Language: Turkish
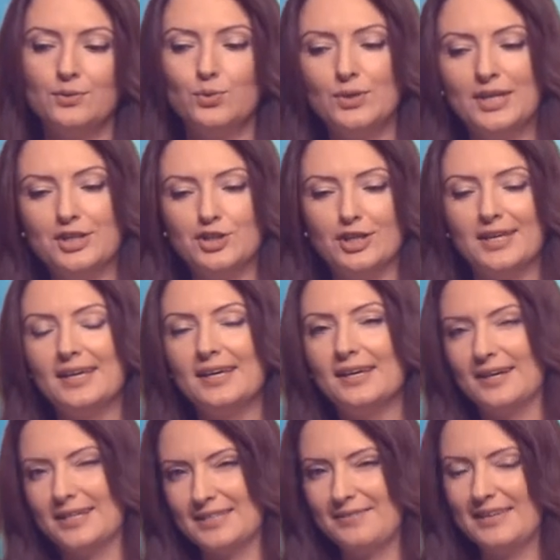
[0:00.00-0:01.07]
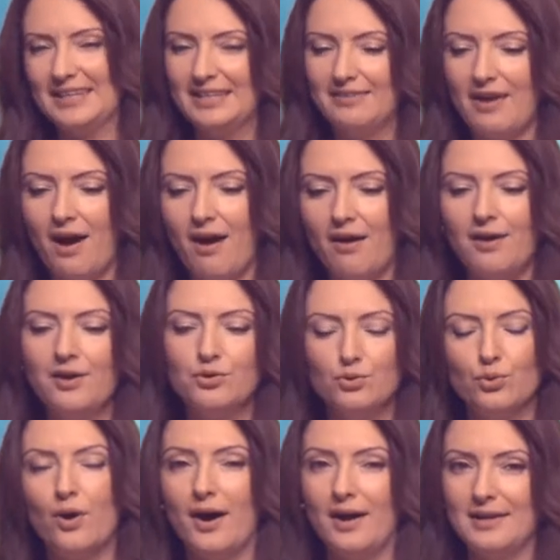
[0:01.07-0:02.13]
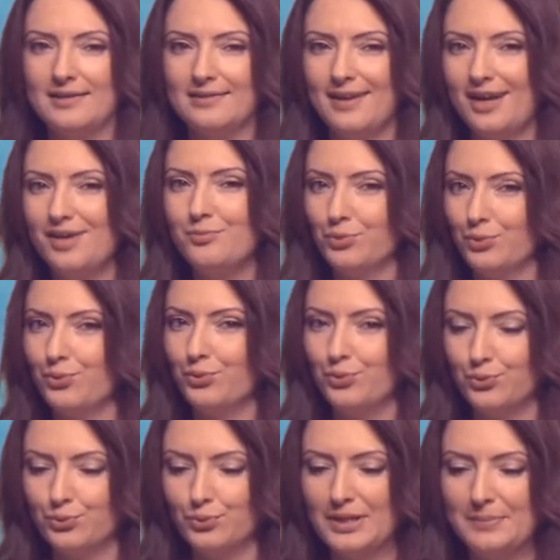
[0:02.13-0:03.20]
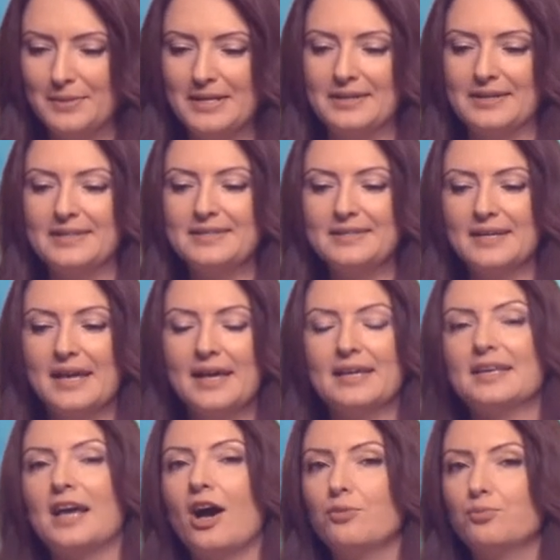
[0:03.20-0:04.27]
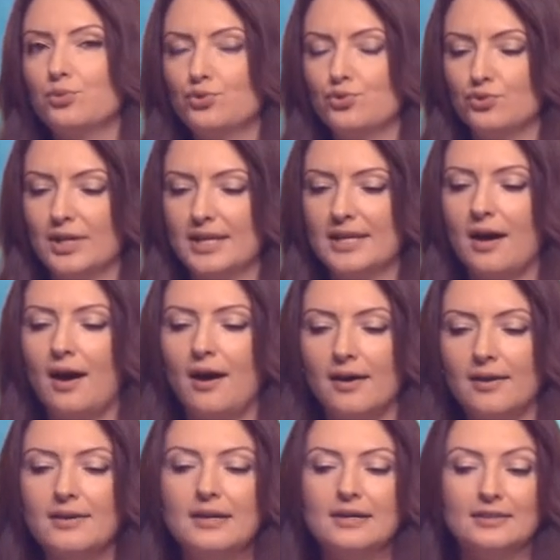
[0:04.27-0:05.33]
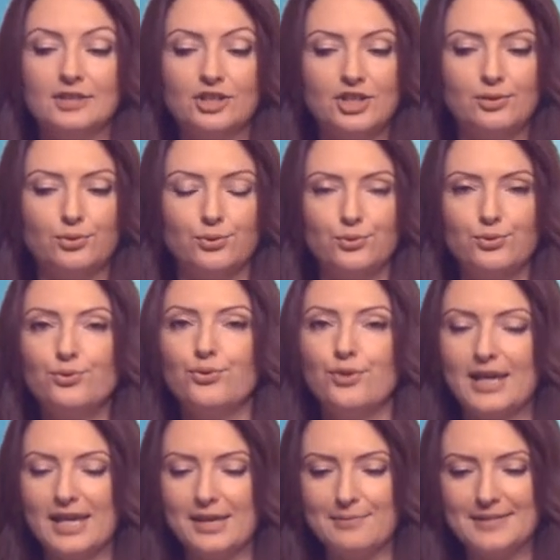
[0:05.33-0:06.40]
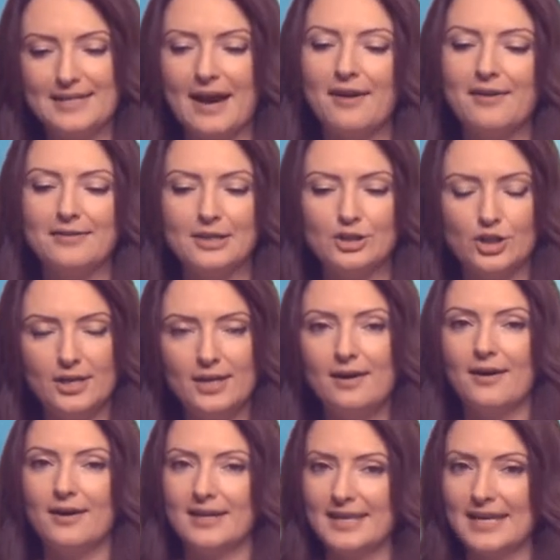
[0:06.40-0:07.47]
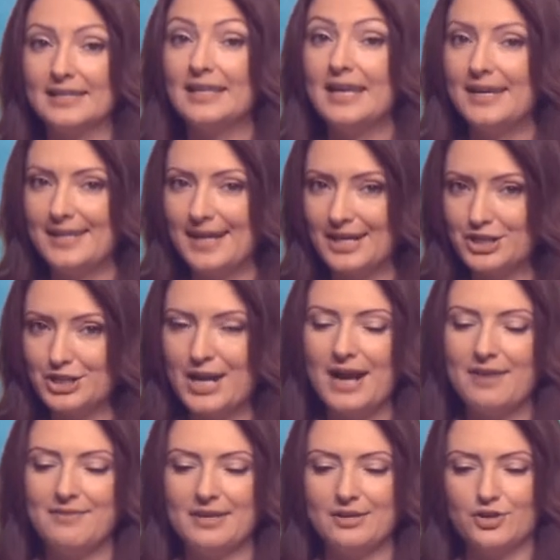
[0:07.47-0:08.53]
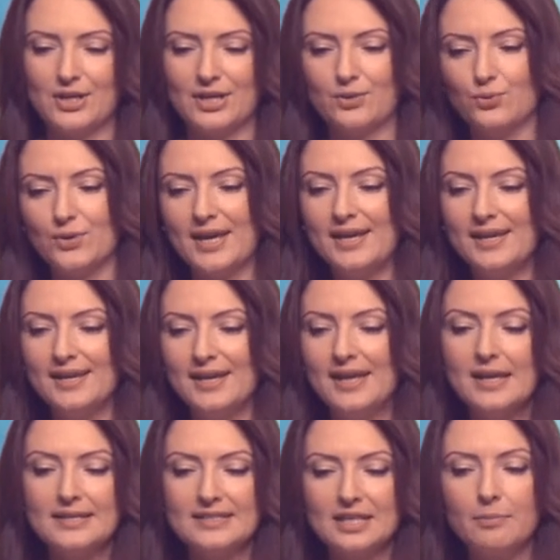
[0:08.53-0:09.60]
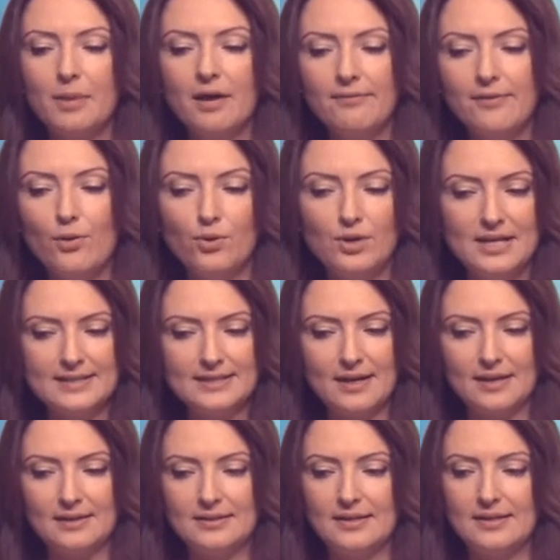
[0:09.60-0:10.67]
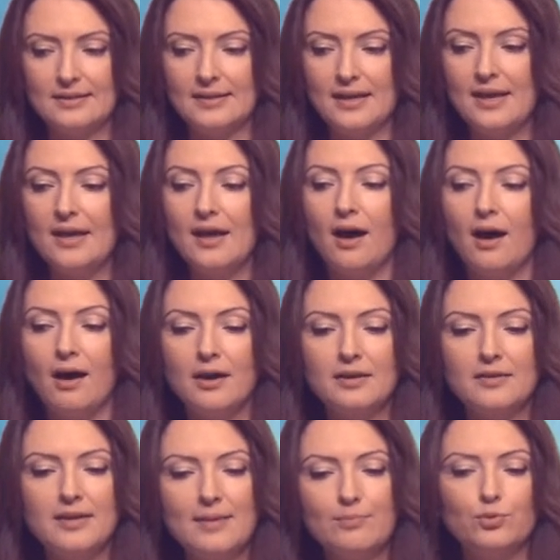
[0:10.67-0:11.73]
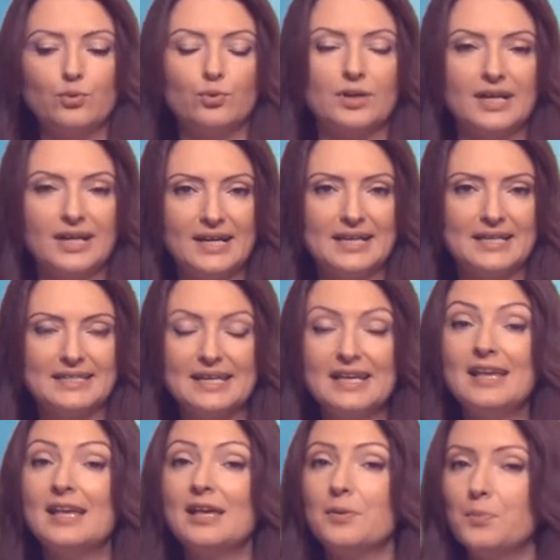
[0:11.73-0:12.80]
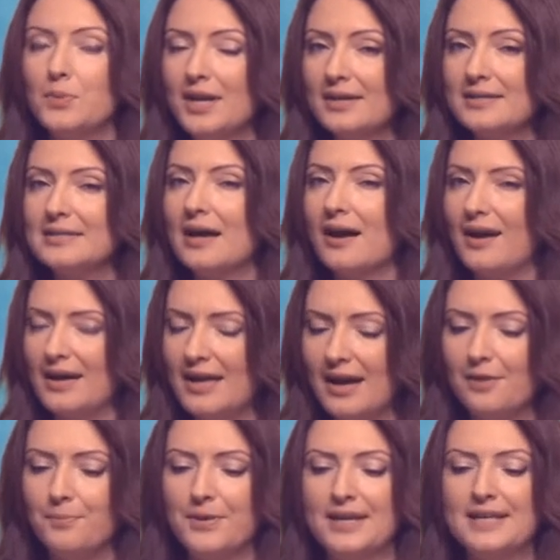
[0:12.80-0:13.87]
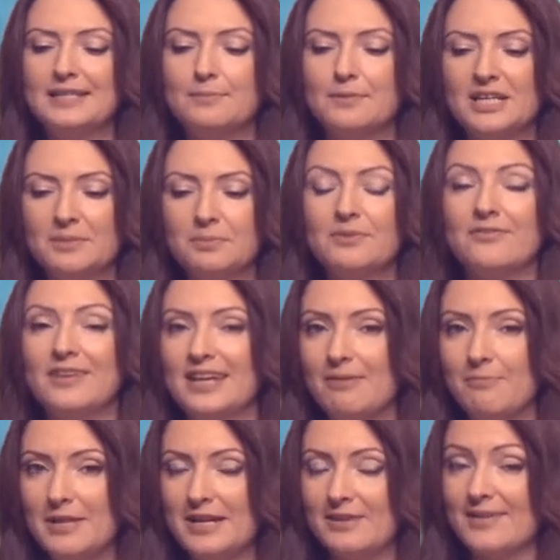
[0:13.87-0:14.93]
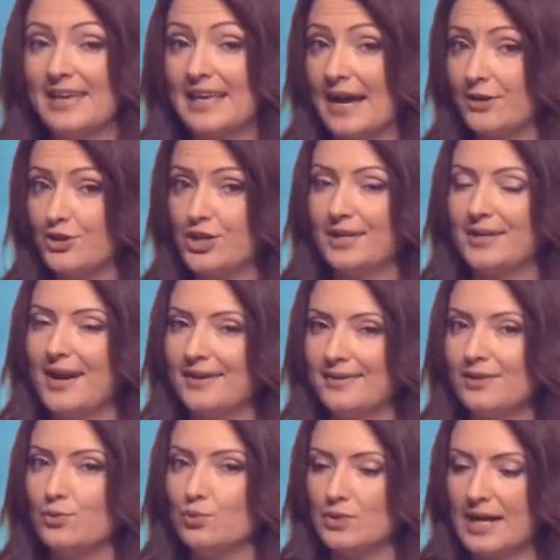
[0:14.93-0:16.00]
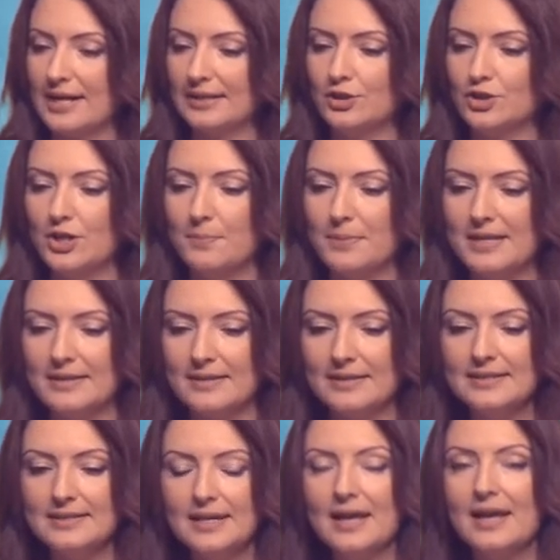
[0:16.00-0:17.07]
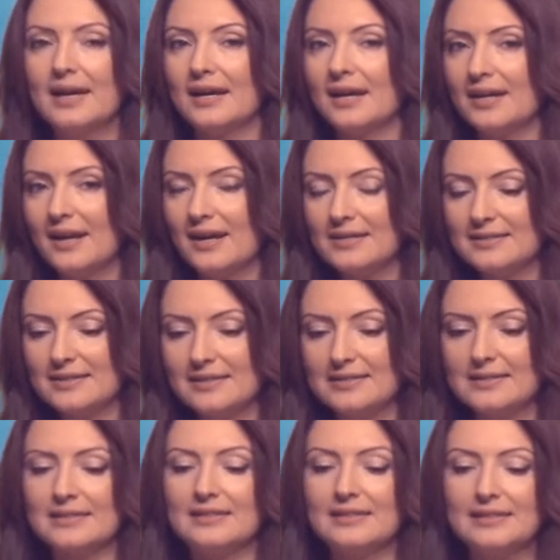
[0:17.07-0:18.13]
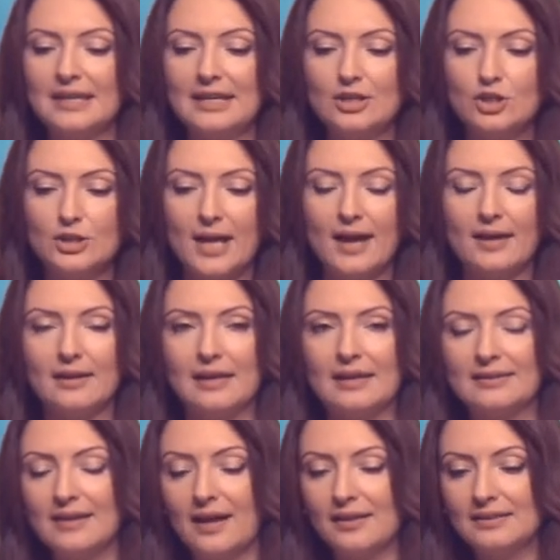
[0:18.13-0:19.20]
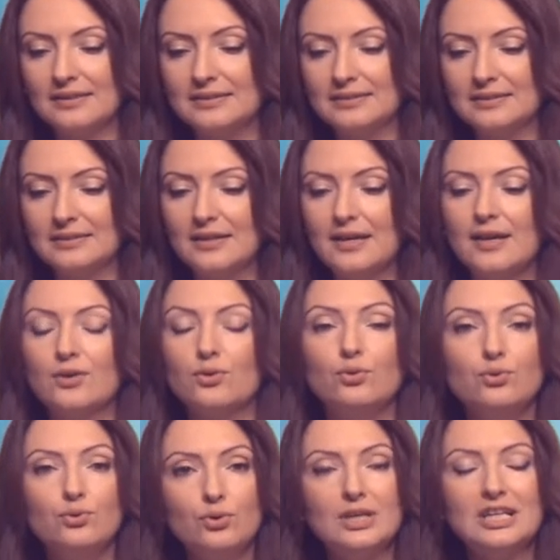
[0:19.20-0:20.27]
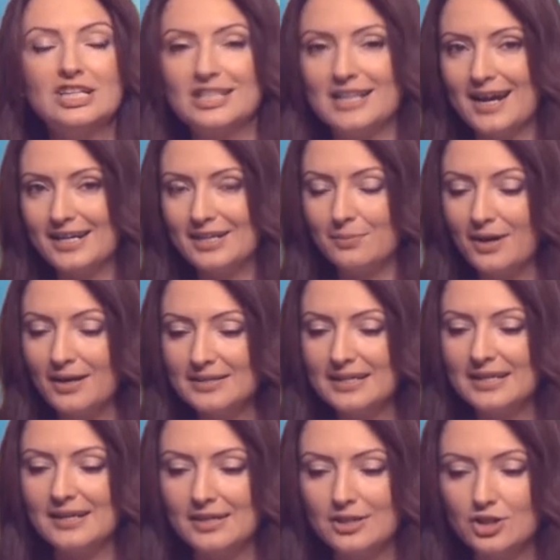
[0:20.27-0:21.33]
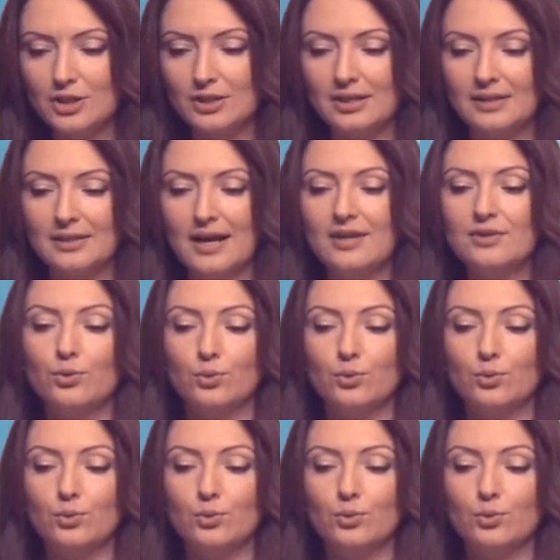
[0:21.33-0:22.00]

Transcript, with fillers: Dün geceki kasvetli ve ağır ruh halinden bugün kurtulabiliriz. Yay burcundaki ay dışa dönük, iyimser, neşeli, hareketli enerjiler verecek güne. Sabah ve öğle saatlerinde Ay Neptün karesi biraz hayalperest bir yapı verebilir ve gerçeklerden uzaklaşabiliriz. Kararsızlık, değişkenlik, dalgınlık, günlük işlerde bazı karışıklıklar